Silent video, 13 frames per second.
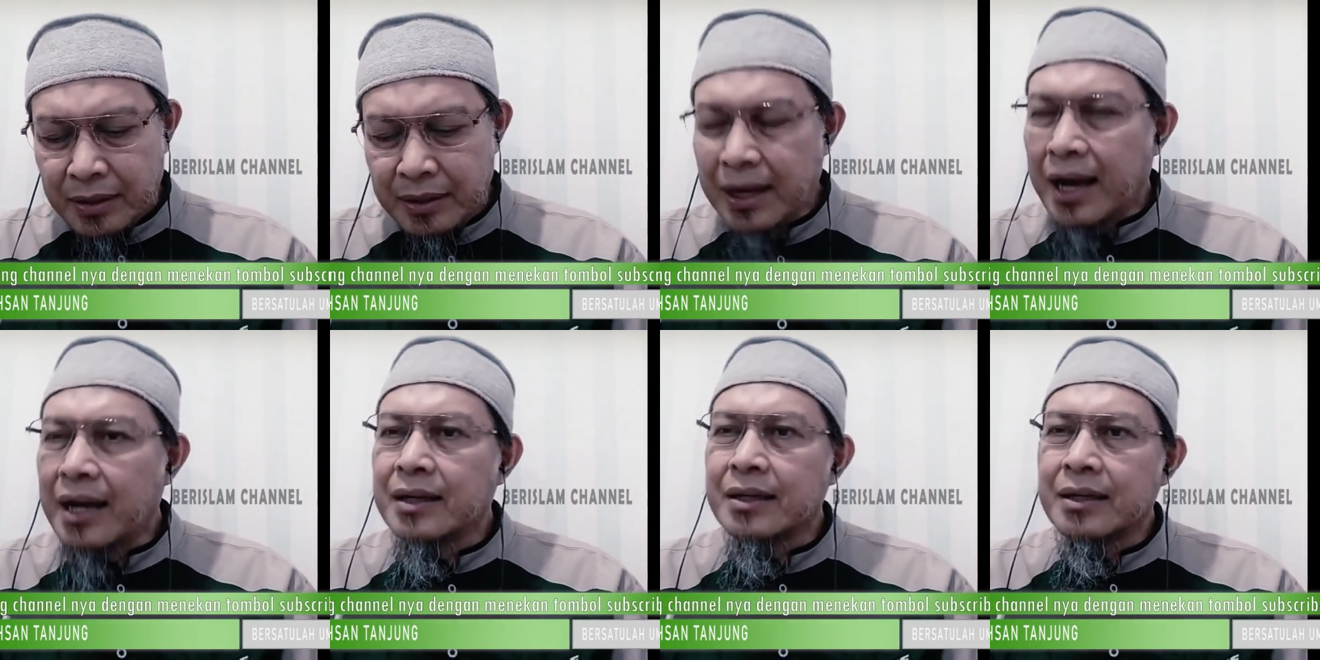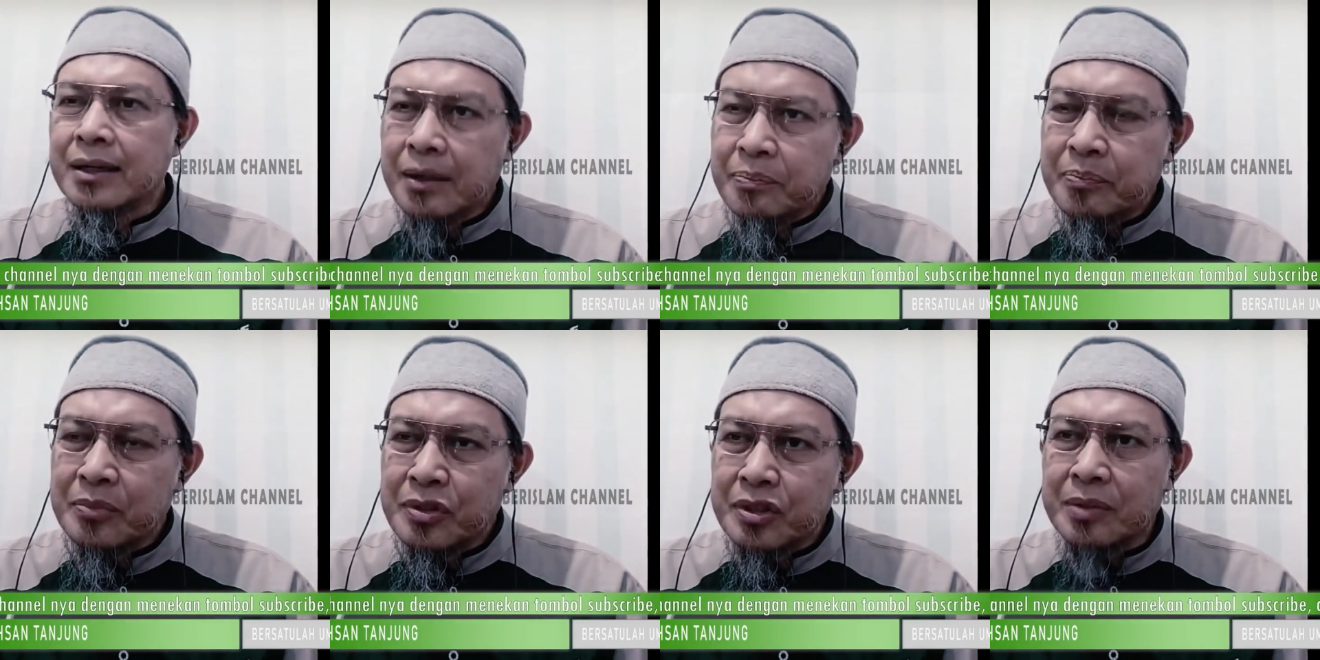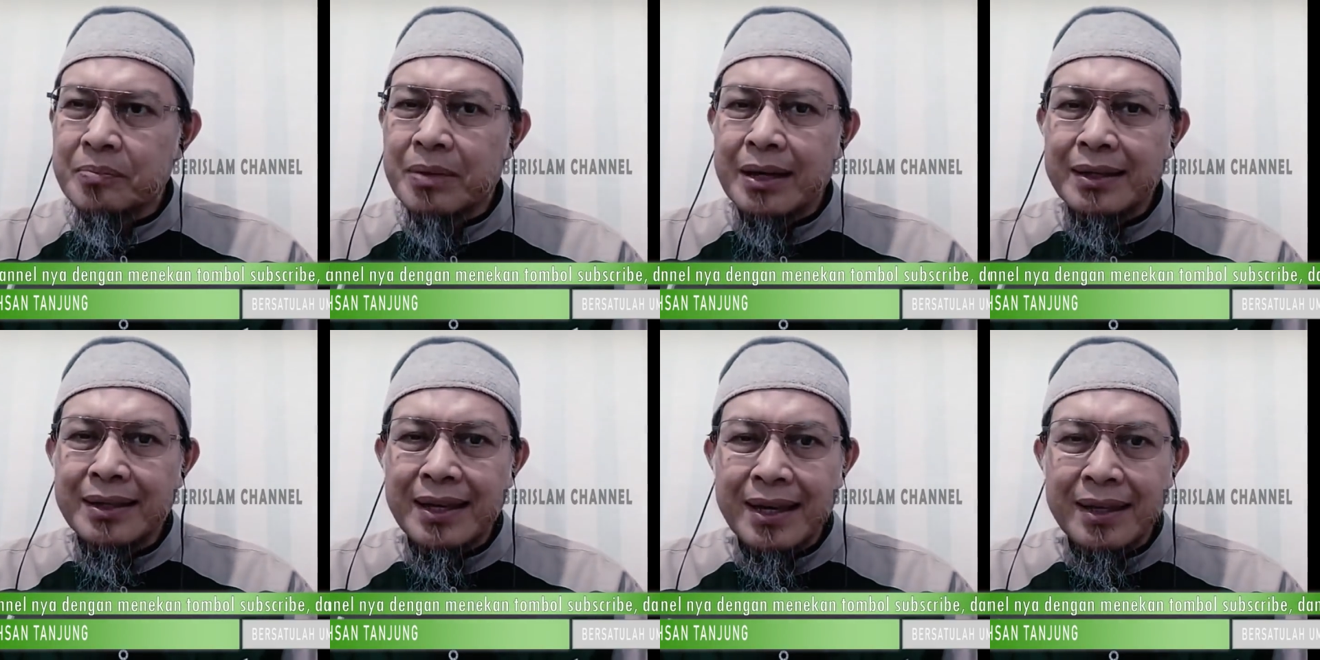dianggap
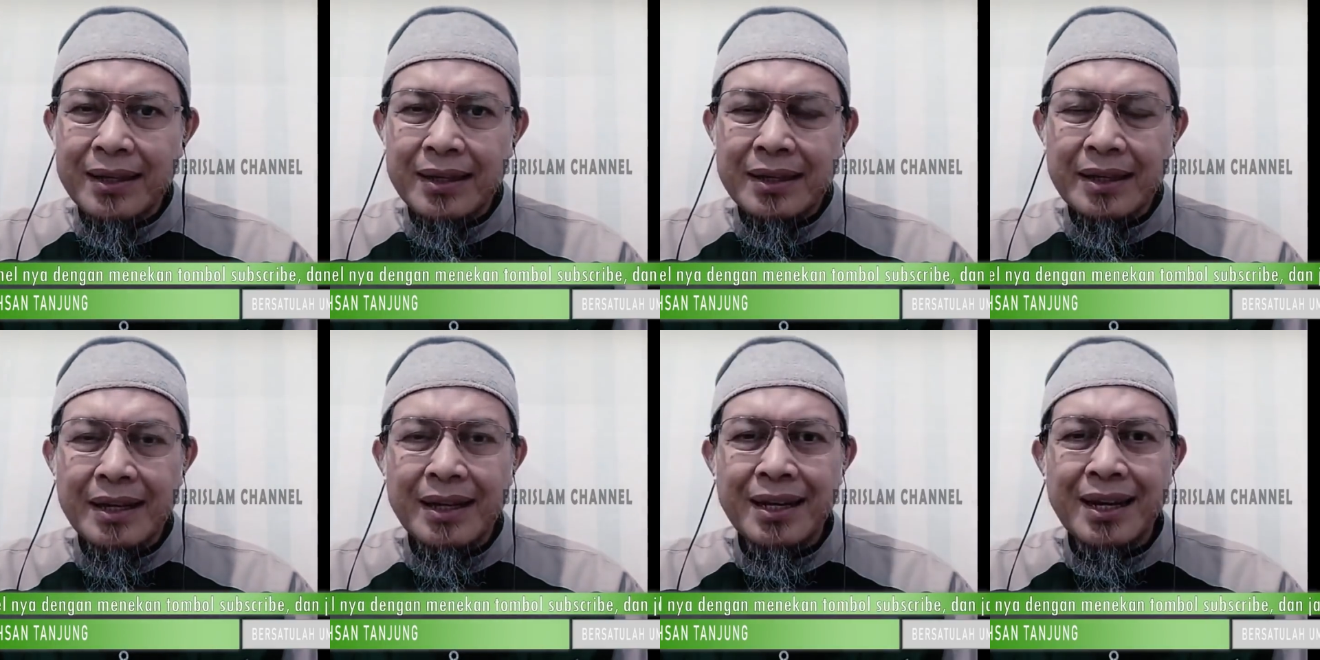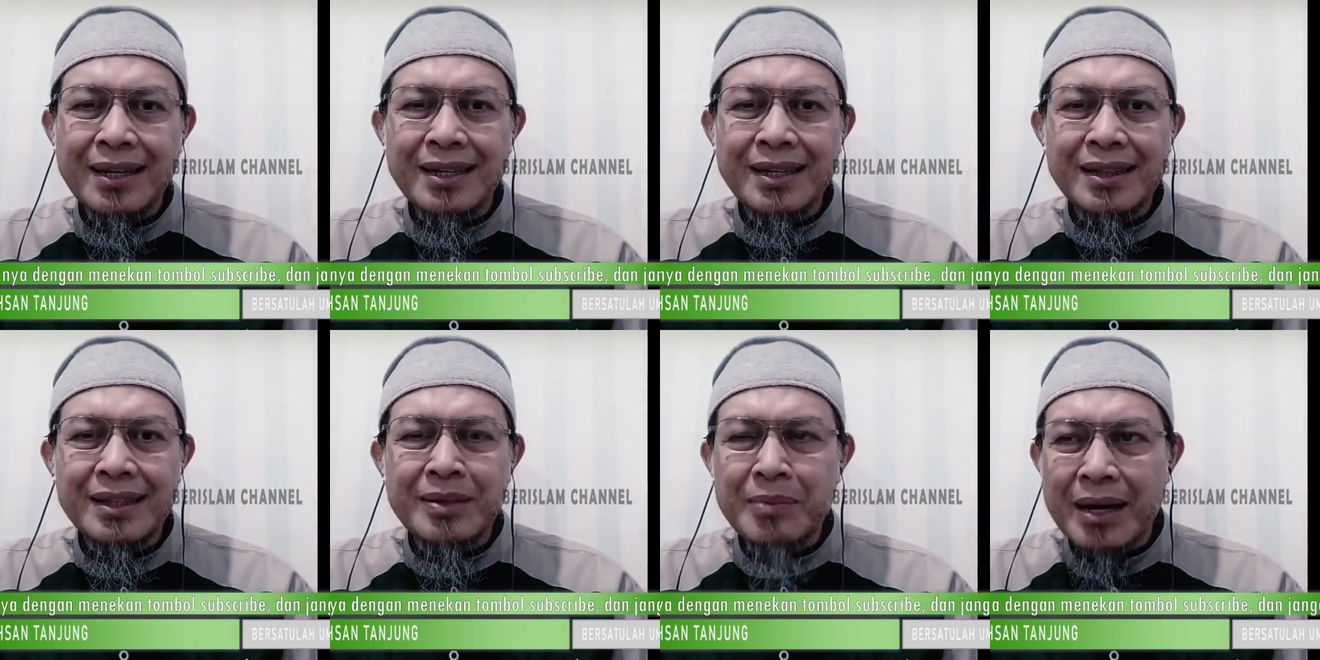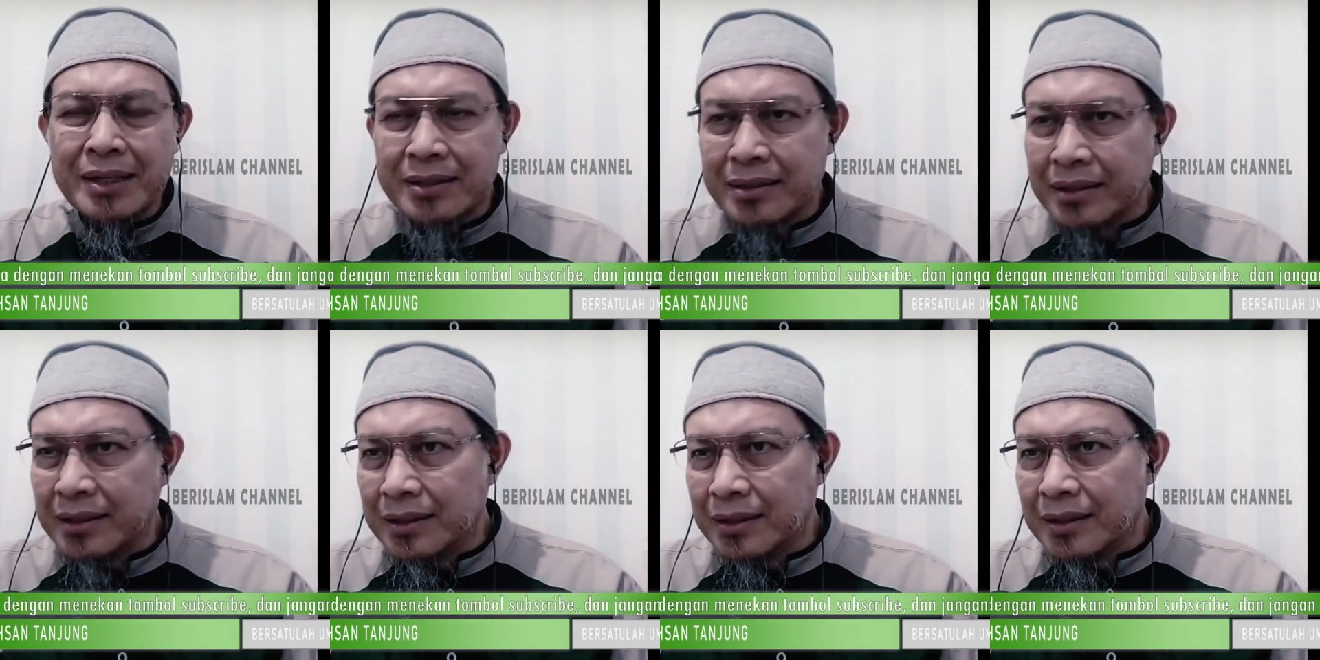sebagai
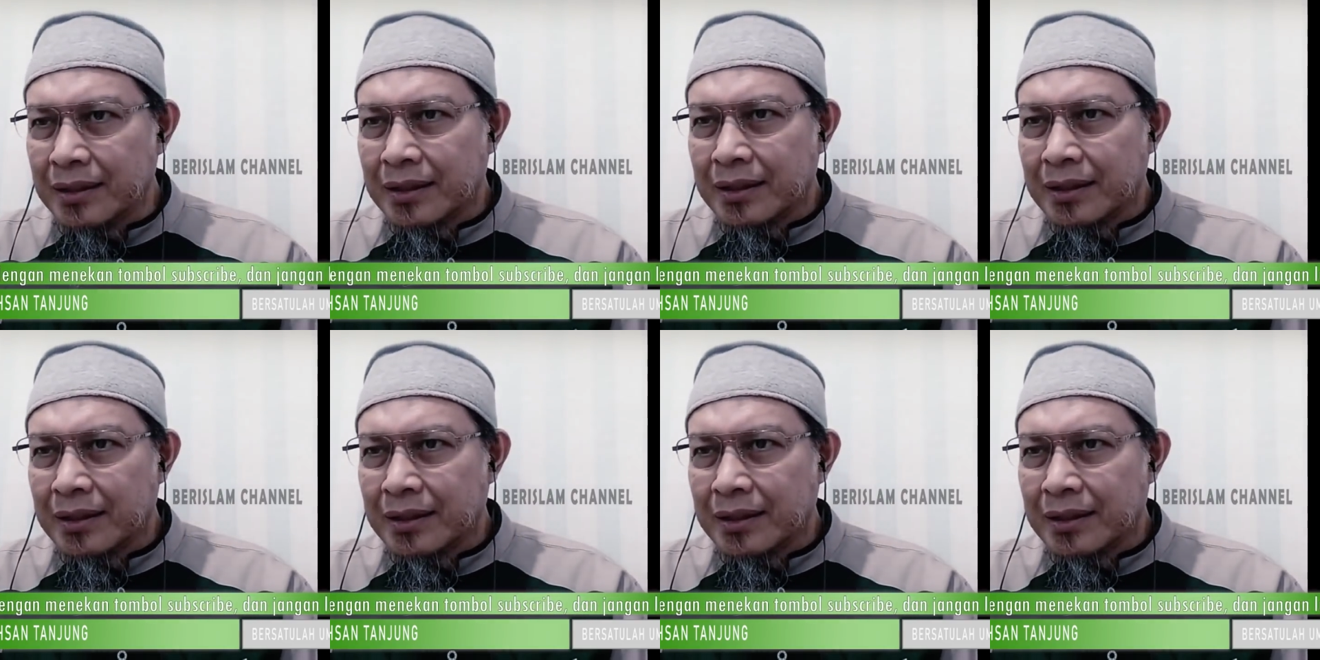legitimasi